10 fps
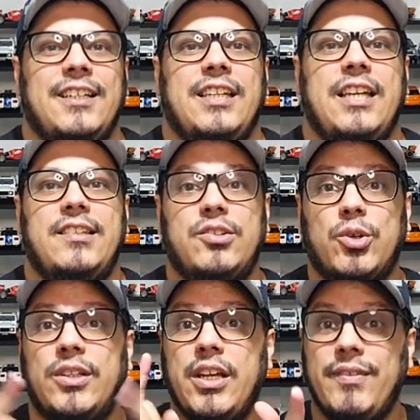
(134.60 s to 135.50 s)
E esse
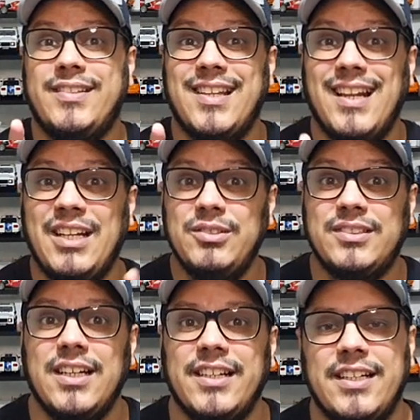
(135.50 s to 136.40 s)
sorteio vai ser lá no
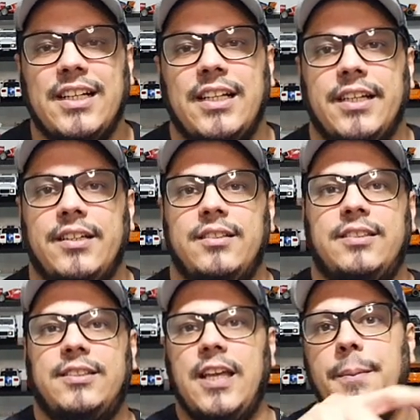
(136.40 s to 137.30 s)
Instagram, galera.
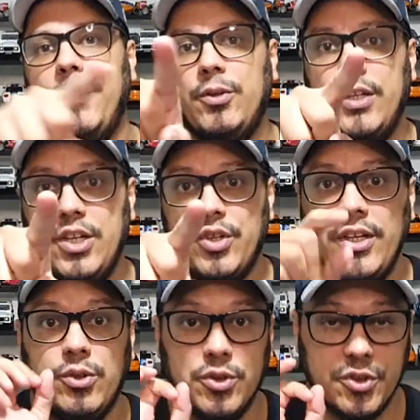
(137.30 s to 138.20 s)
Sempre eu deixo
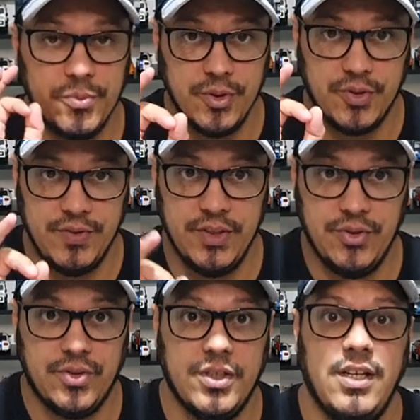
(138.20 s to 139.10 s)
em todos os meus
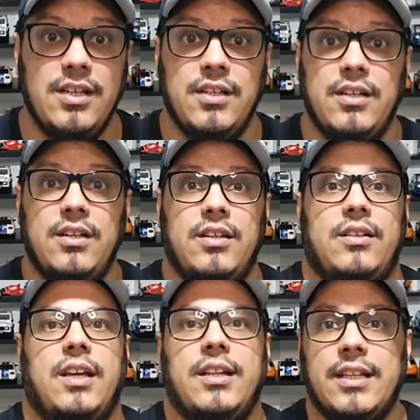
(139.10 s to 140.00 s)
vídeos,
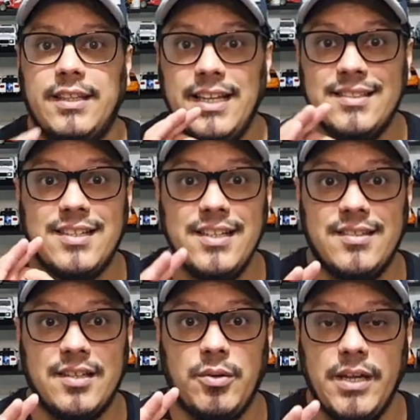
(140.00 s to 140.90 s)
né, na
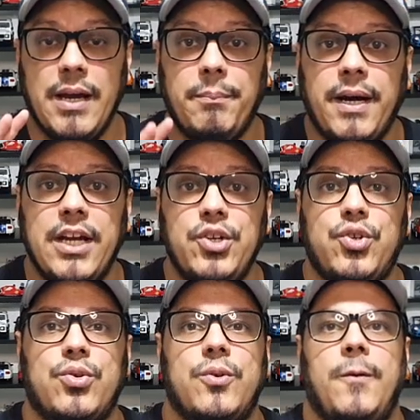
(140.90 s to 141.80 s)
descrição aí
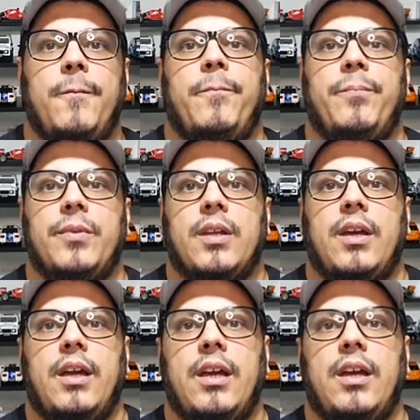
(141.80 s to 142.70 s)
abaixo,
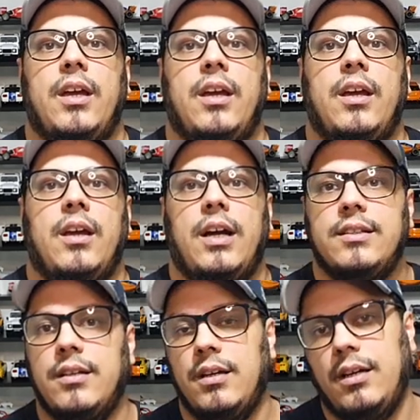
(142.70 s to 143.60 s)
é,
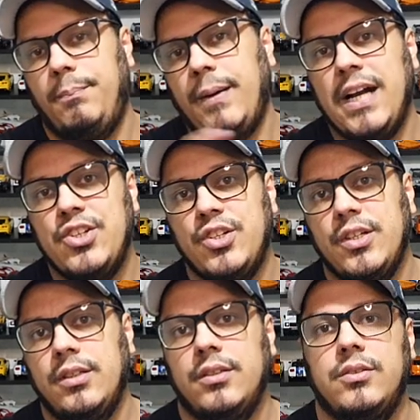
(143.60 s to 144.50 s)
a, a
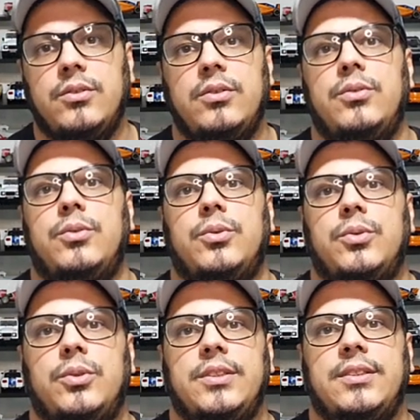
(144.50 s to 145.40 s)
página
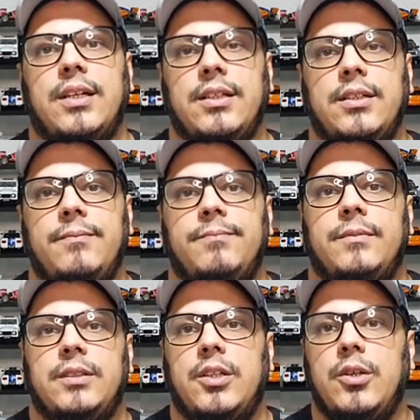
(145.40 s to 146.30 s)
do Instagram.
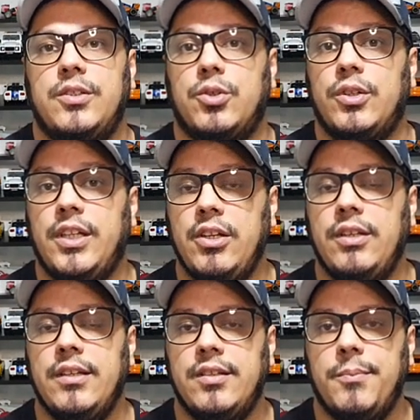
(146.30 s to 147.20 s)
Então esse sorteio
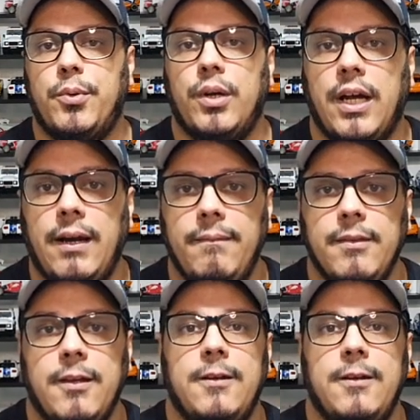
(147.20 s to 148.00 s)
tem que ser por lá.